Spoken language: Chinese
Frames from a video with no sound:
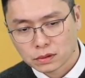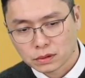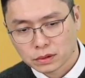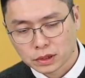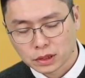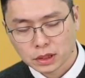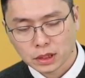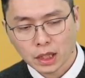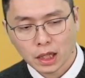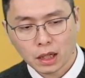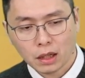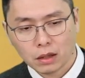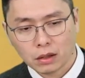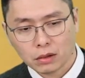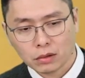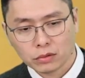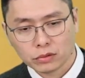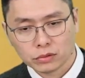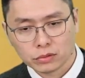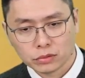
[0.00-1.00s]
你
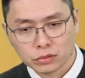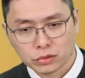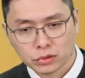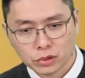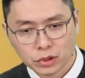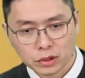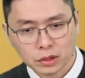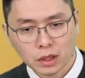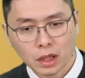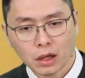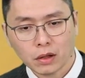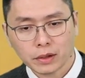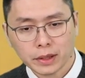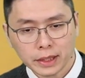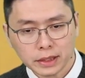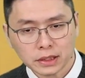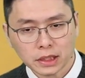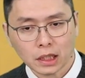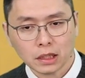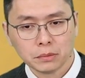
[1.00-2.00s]
要选到可
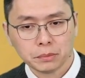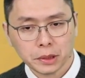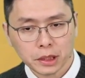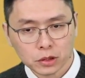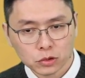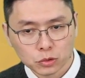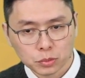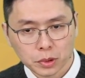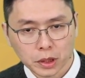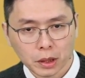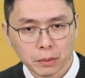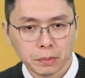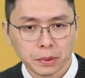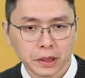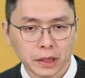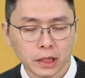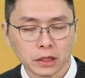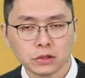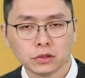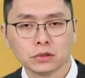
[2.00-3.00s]
以涨一倍股票，本
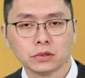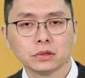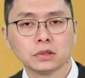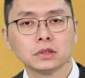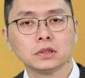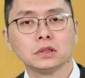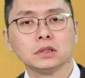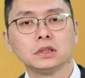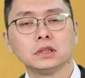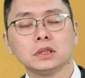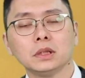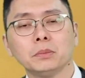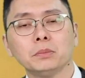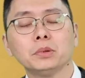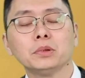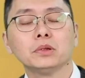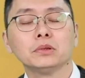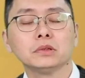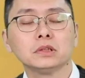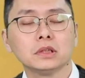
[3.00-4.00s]
来就是一件
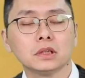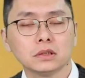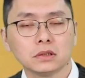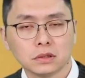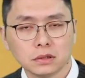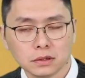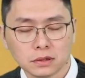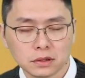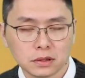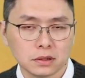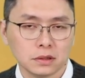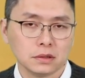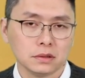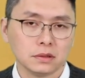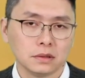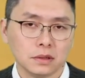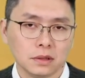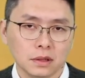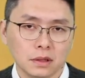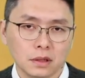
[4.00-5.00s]
不容易的事情。
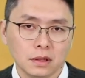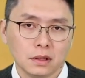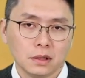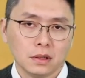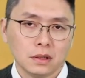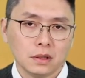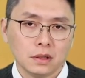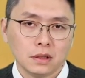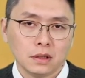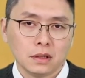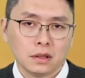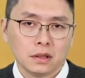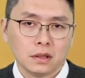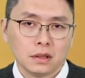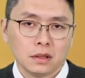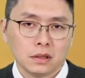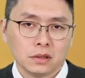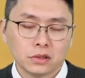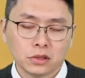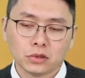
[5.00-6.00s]

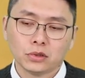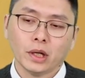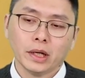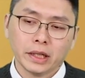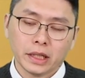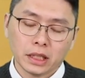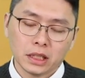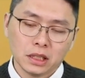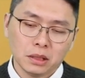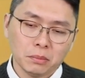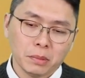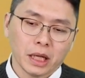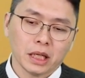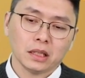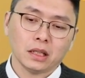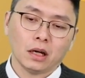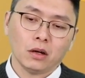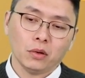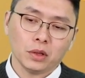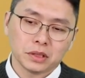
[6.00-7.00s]
就算给你买
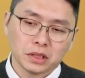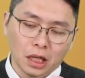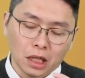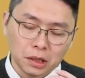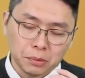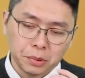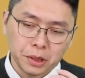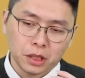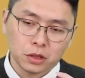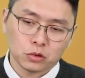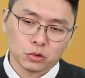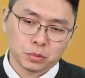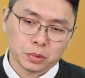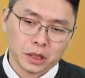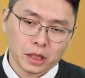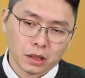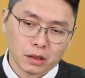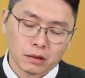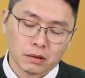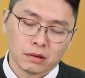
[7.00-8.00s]
到会涨一倍股
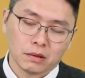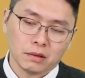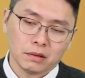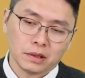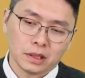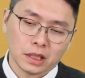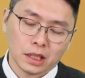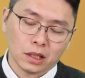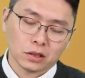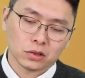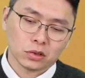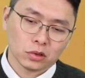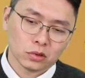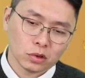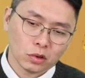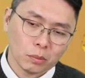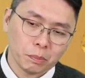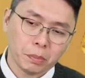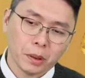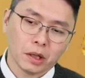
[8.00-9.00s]
票，你要从
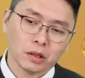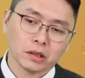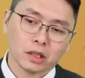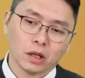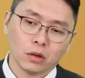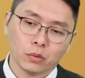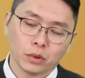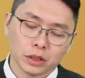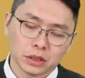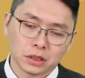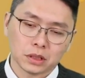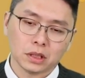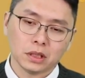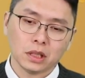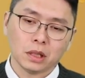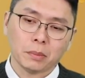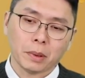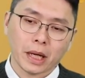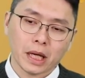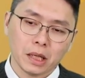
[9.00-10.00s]
头抱到尾，真
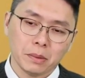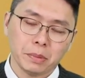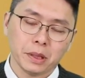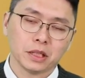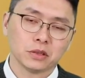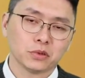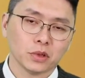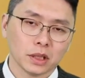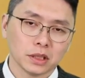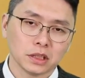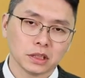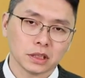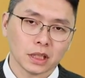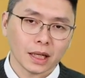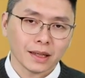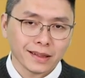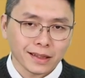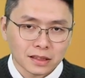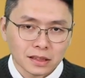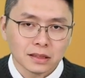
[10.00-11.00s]
的把一倍赚起
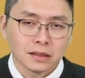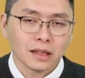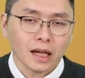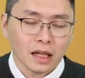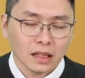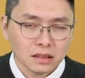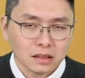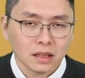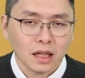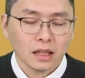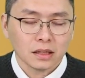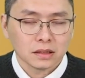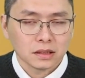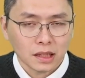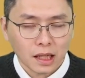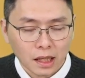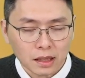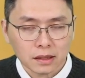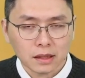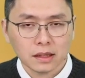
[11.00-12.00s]
来，那是难上
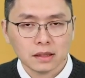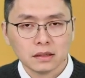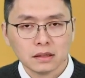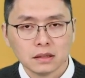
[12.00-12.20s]
加难。